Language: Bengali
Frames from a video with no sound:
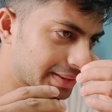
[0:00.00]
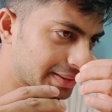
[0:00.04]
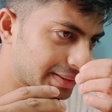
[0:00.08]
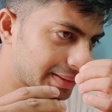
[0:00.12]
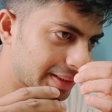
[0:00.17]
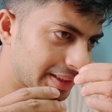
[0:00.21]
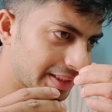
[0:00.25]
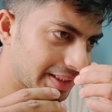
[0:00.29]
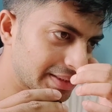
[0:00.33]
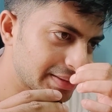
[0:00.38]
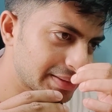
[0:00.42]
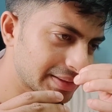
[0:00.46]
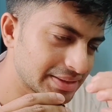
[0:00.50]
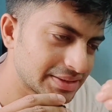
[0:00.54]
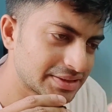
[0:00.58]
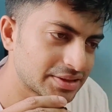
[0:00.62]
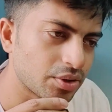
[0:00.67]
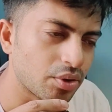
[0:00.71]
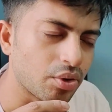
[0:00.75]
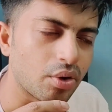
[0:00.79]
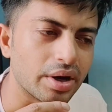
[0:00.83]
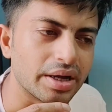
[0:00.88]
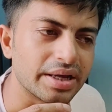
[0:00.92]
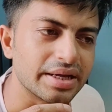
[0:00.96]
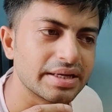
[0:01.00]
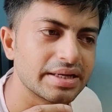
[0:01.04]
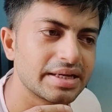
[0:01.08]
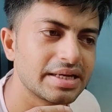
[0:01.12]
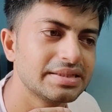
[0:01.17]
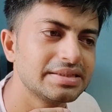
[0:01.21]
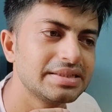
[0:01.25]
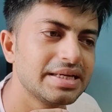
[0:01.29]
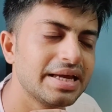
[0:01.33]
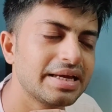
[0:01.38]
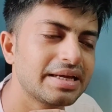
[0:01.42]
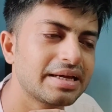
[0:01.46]
ক্ষেত্রে এই জিনিসটা হয়
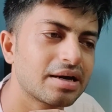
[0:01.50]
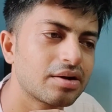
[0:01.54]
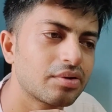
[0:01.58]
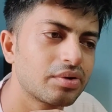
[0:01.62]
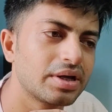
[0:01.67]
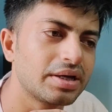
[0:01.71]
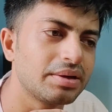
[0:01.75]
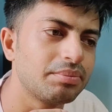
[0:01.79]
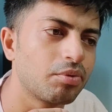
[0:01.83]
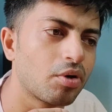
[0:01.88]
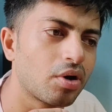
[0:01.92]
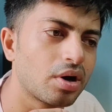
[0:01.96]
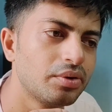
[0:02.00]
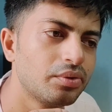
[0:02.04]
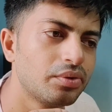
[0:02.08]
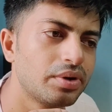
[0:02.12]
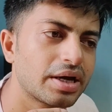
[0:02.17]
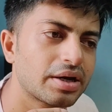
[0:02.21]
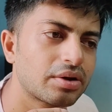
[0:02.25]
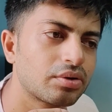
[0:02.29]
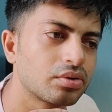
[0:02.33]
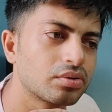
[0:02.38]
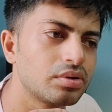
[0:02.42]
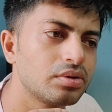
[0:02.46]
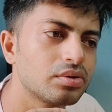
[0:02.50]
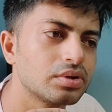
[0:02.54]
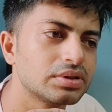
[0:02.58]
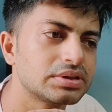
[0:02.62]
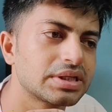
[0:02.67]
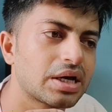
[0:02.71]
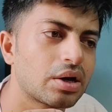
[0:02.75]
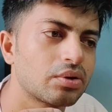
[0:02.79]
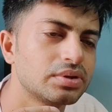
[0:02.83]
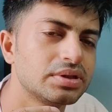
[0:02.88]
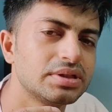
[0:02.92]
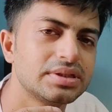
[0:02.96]
এই এই কারণেই বলিউড এখন ওই
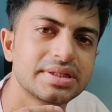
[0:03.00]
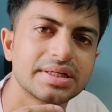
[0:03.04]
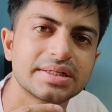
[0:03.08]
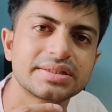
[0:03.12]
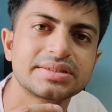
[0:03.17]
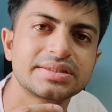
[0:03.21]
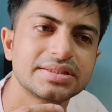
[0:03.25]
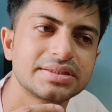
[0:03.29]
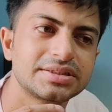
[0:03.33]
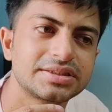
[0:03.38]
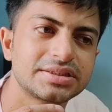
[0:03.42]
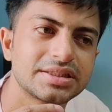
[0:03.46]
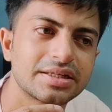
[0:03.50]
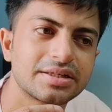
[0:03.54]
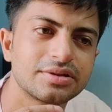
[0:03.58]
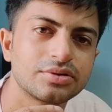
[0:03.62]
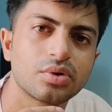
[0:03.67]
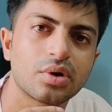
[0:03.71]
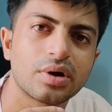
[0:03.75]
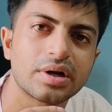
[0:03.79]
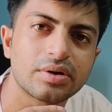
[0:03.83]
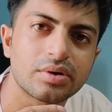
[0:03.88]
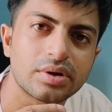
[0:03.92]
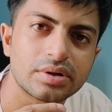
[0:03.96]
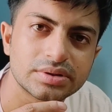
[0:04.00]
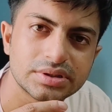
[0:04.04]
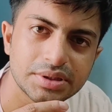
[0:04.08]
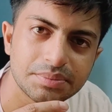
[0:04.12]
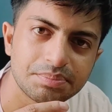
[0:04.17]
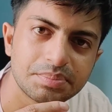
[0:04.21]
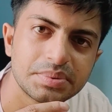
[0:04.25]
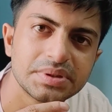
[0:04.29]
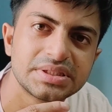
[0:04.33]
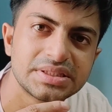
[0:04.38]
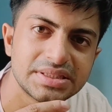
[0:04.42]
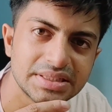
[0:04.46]
সাউথ ইন্ডাস্ট্রির চেয়ে কিন্তু অনেক অংশে
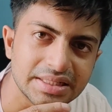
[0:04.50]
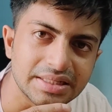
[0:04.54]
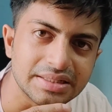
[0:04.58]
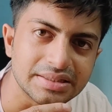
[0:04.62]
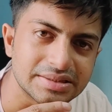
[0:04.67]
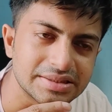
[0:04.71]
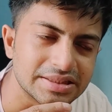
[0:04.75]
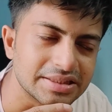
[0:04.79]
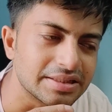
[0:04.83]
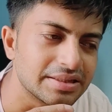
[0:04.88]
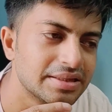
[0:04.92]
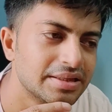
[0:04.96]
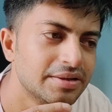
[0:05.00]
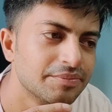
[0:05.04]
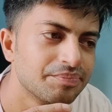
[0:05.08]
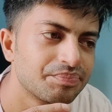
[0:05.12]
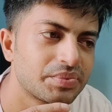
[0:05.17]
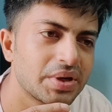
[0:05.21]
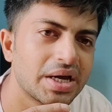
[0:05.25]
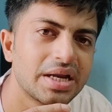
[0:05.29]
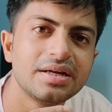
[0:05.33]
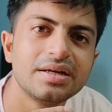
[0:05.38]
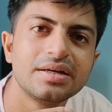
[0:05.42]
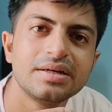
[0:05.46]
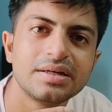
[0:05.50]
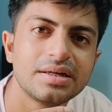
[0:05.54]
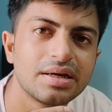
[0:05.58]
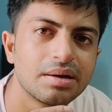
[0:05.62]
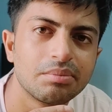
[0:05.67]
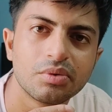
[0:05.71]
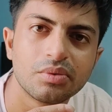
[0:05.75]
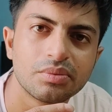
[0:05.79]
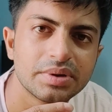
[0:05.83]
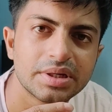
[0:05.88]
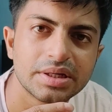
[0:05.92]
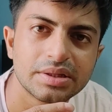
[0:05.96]
পিছিয়ে আছে প্যান ইন্ডিয়া
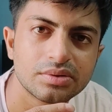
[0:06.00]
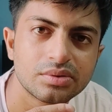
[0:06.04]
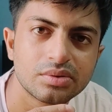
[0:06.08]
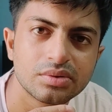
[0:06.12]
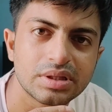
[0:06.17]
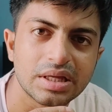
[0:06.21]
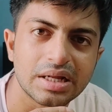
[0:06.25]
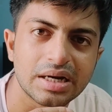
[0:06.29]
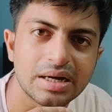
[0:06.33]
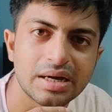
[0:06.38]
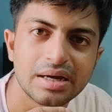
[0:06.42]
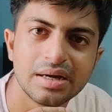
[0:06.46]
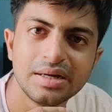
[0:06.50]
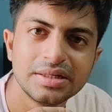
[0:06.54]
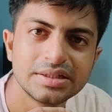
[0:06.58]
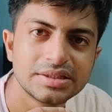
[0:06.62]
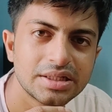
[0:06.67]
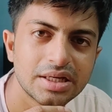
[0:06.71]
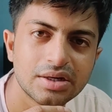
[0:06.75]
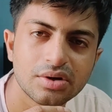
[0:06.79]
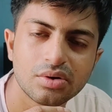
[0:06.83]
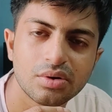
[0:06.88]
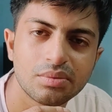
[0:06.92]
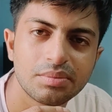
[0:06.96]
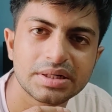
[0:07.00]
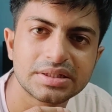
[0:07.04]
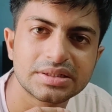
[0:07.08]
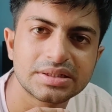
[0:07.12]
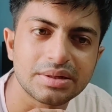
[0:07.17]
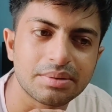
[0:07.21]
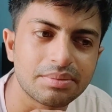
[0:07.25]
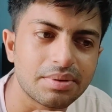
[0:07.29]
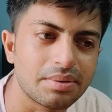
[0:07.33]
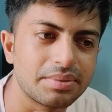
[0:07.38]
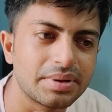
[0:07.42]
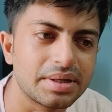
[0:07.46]
মুভি কিন্তু তারা সেরকম
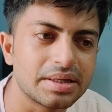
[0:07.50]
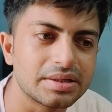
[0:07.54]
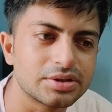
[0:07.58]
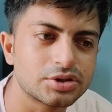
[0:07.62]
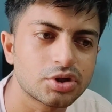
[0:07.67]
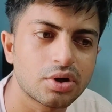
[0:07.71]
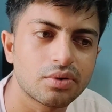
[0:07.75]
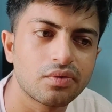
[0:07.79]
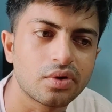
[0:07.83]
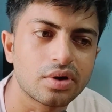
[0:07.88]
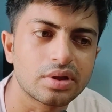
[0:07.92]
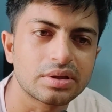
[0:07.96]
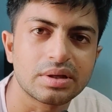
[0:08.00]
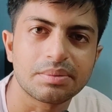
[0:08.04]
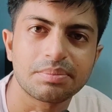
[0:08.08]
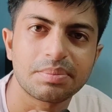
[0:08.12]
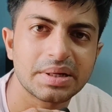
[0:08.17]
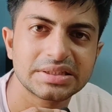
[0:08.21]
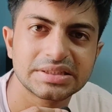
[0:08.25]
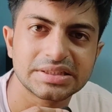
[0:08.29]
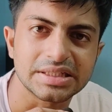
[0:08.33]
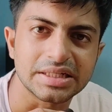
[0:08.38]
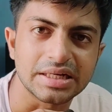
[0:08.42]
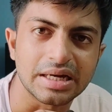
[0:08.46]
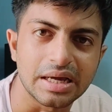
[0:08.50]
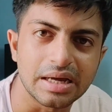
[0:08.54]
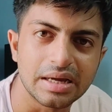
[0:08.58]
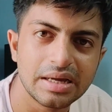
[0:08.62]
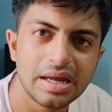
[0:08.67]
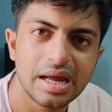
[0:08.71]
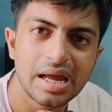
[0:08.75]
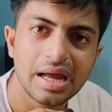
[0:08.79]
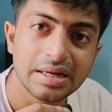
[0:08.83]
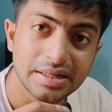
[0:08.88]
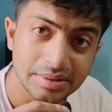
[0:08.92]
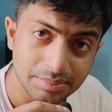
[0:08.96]
একটাভাবে সফলতা পাচ্ছে না
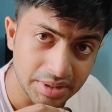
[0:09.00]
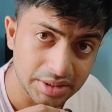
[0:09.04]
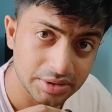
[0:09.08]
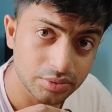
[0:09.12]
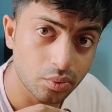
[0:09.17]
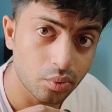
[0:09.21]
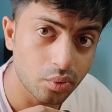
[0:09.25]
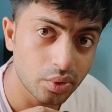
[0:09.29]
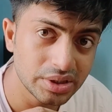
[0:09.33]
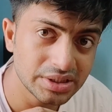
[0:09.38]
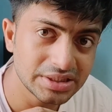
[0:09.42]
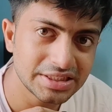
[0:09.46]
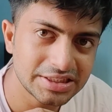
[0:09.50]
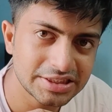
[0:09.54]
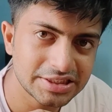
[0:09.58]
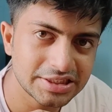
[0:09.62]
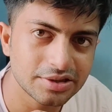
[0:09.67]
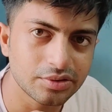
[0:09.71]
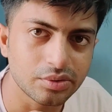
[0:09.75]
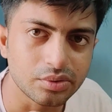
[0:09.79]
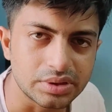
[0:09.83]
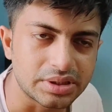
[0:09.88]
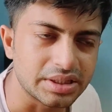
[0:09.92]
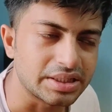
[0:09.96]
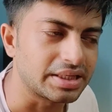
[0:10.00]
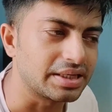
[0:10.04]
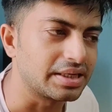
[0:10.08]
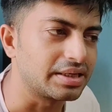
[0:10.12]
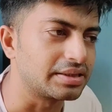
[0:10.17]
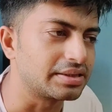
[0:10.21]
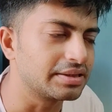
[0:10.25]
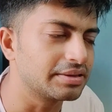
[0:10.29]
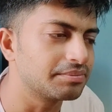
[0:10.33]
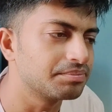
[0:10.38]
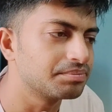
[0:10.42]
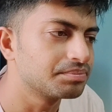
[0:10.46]
মানে ওই দৃষ্টিকোণ থেকে
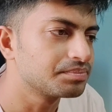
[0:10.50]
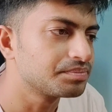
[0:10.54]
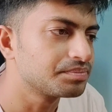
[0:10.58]
আর কি